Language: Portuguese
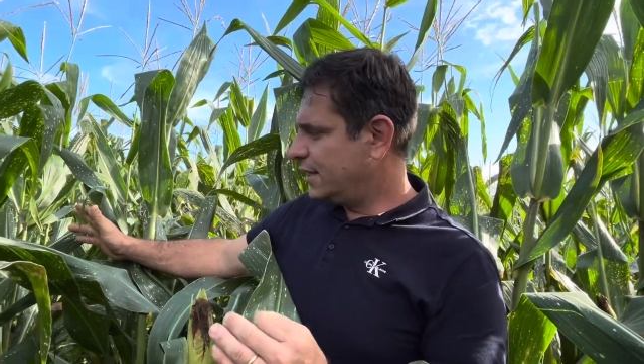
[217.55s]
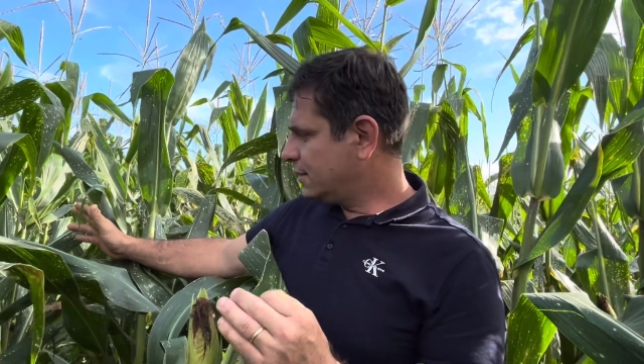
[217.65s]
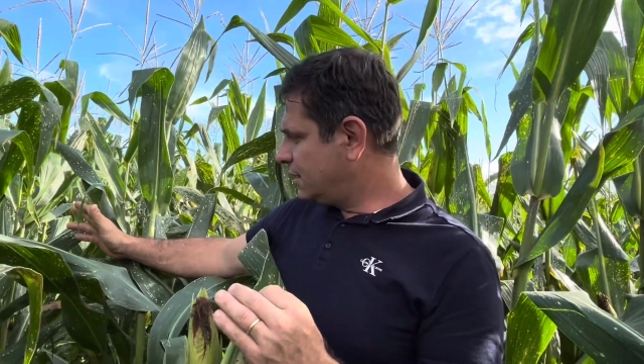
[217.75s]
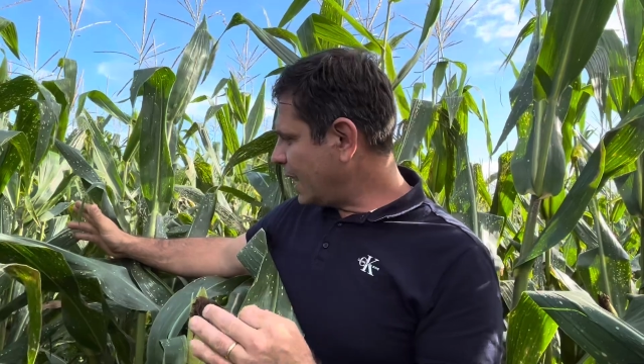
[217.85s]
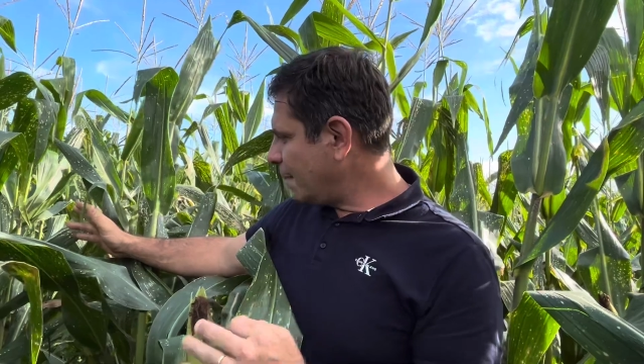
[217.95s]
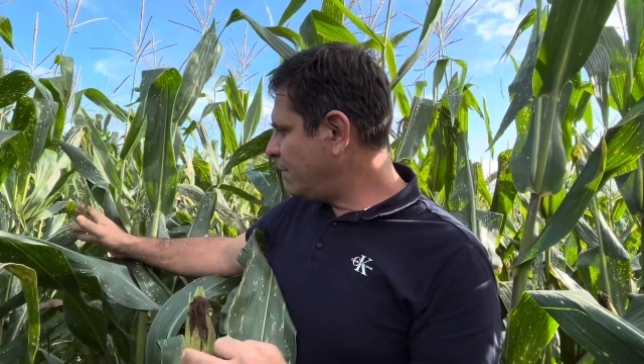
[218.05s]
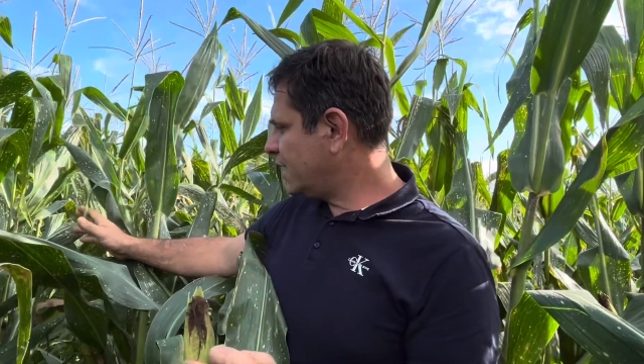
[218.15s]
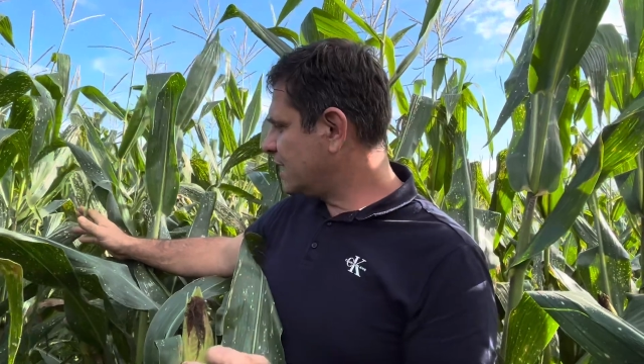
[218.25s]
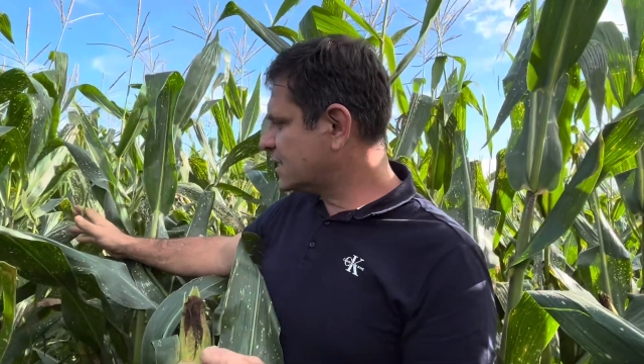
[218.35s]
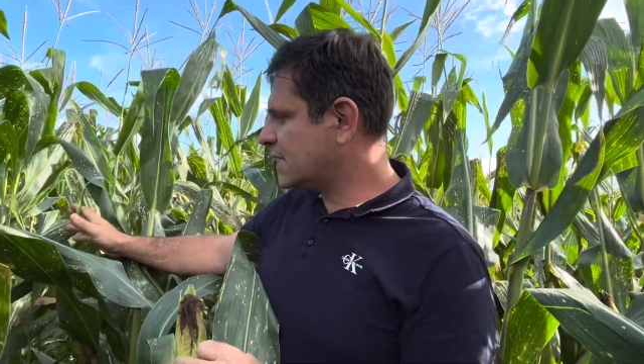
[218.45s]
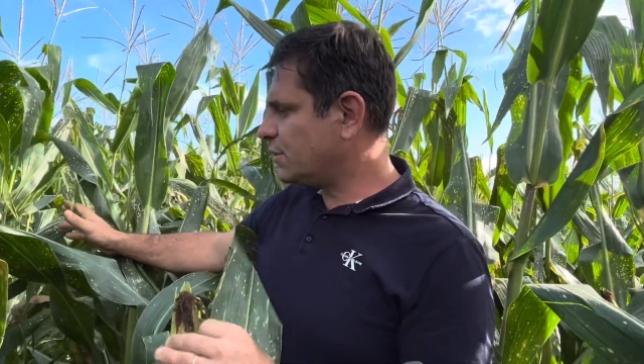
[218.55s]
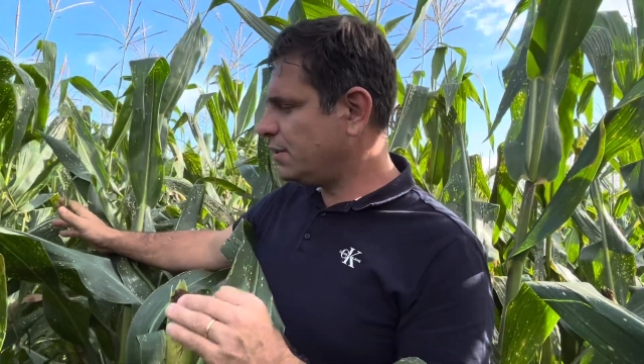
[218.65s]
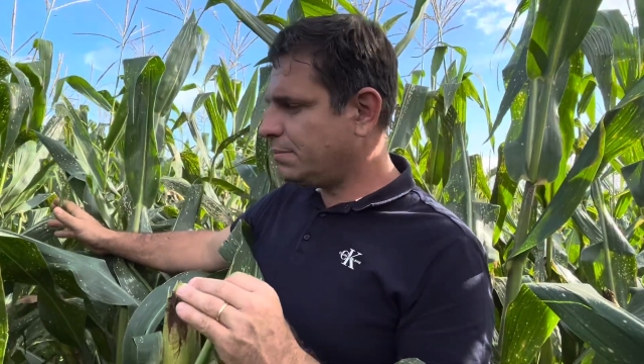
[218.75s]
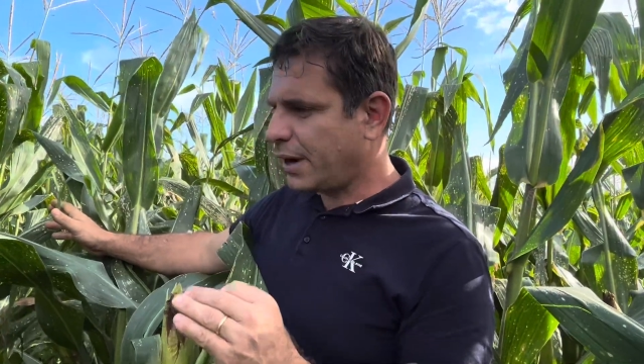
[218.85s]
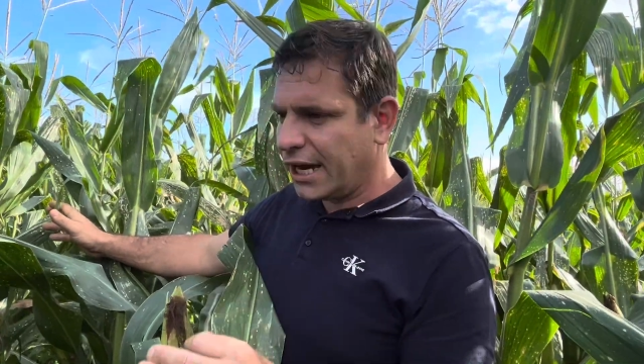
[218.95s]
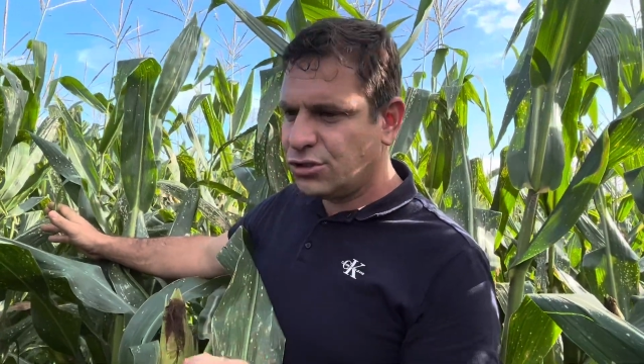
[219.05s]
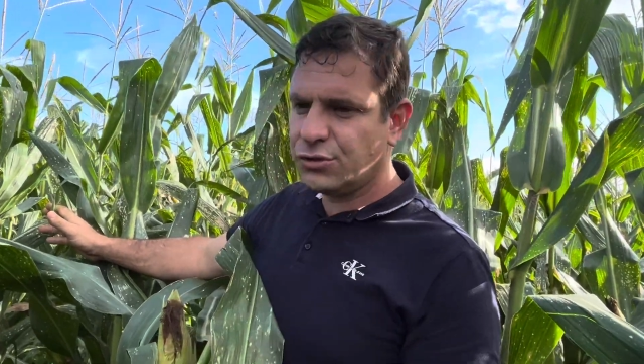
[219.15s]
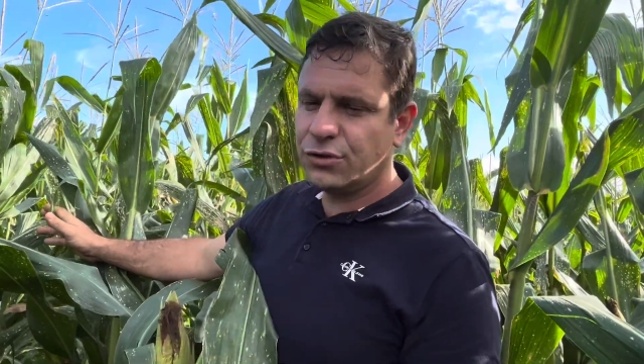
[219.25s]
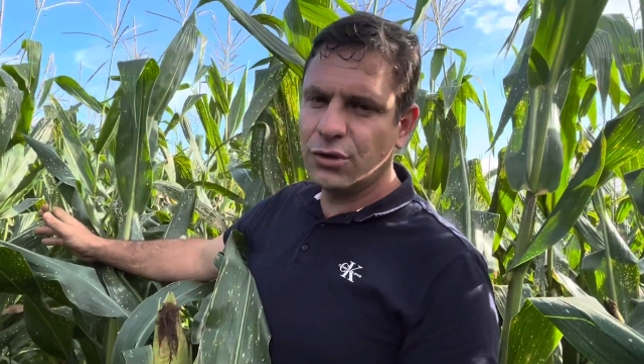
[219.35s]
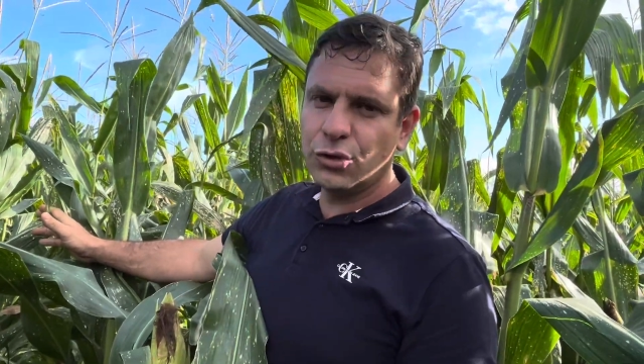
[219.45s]
da aplicação em baixo
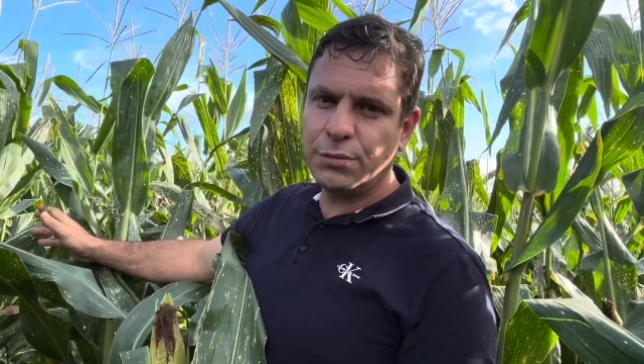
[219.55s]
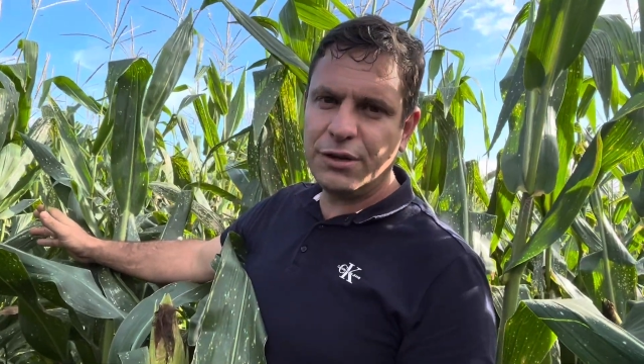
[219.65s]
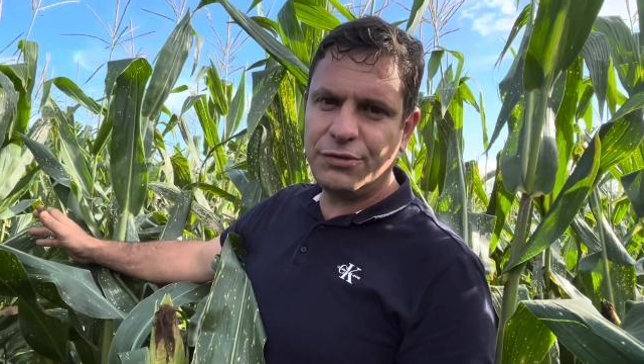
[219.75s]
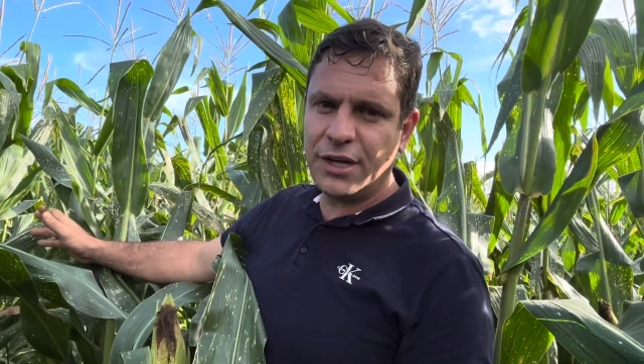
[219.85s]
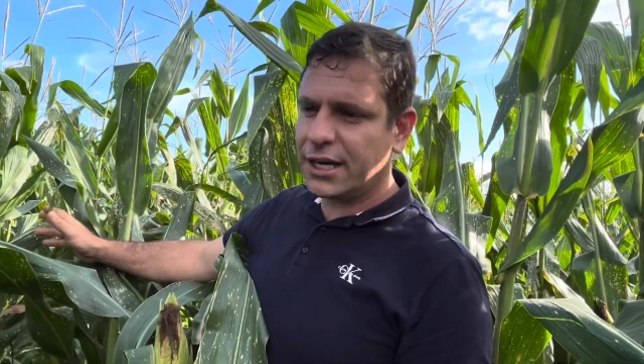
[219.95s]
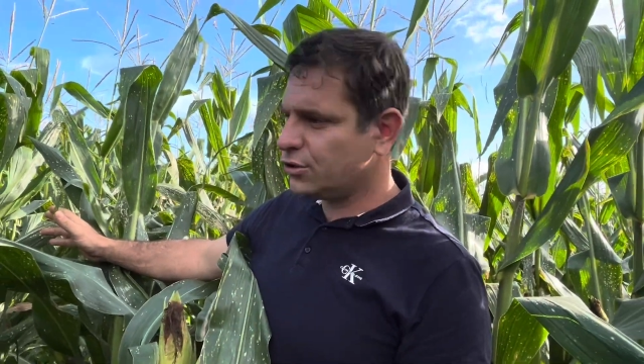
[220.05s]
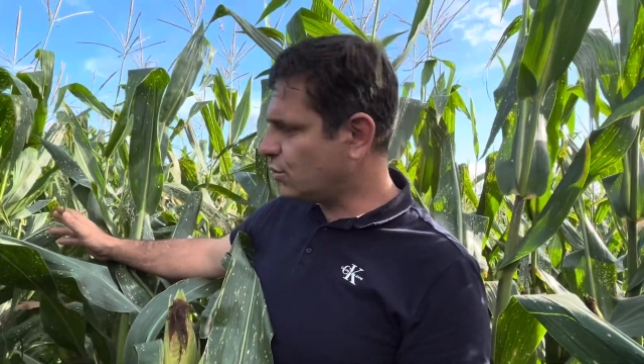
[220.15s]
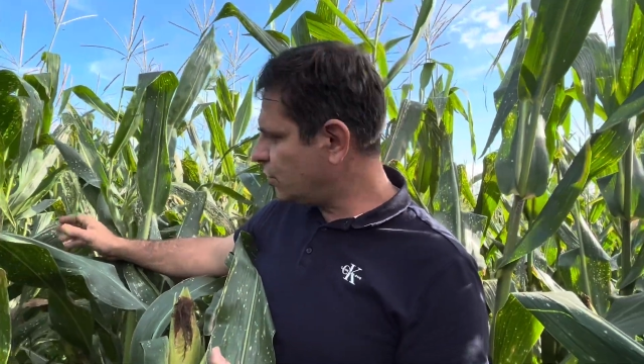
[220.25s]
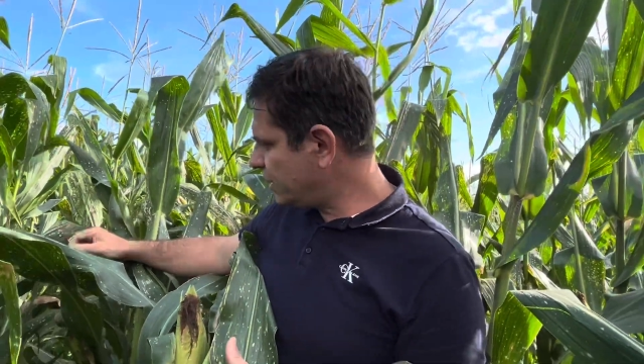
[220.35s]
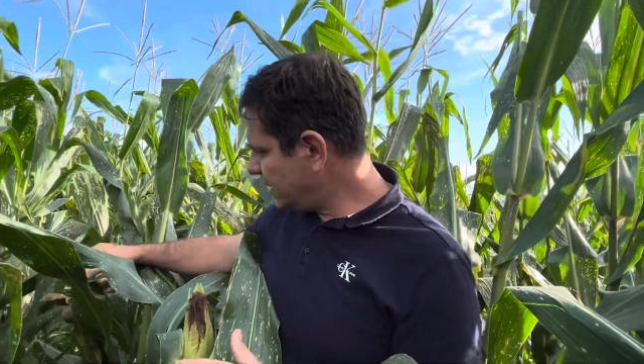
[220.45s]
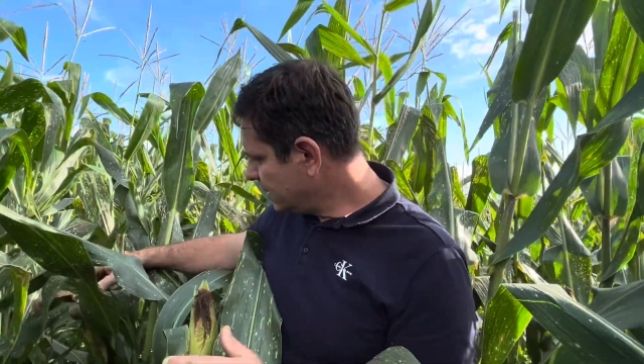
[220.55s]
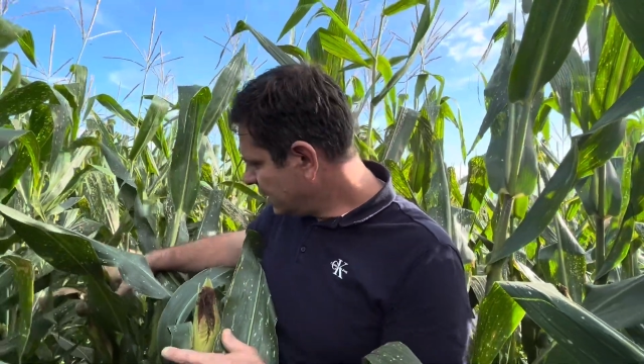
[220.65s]
volume via drone